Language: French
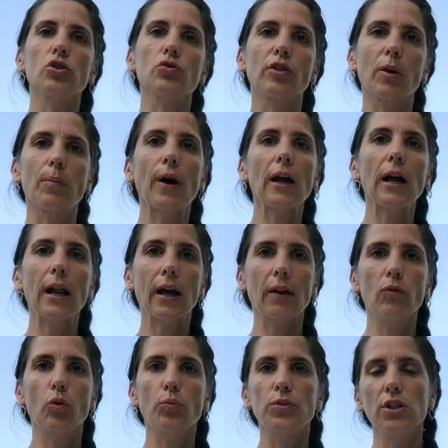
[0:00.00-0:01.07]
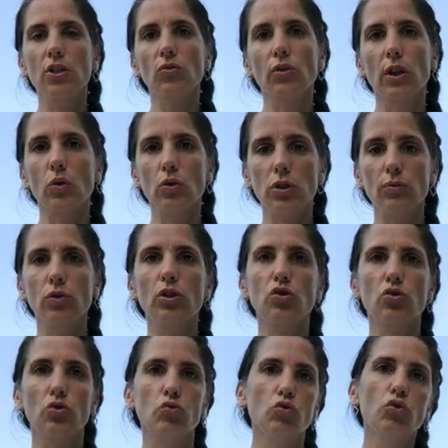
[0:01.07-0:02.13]
Je voudrais pas qu'elle arrive au pied, je voudrais au niveau des
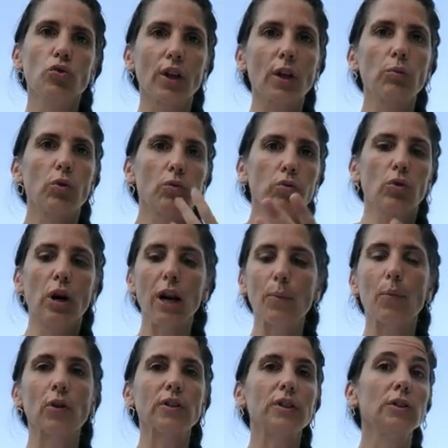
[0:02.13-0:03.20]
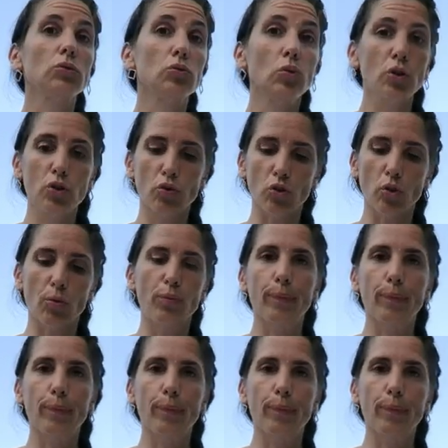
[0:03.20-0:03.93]
genoux, je voudrais pouvoir la porter tous les jours,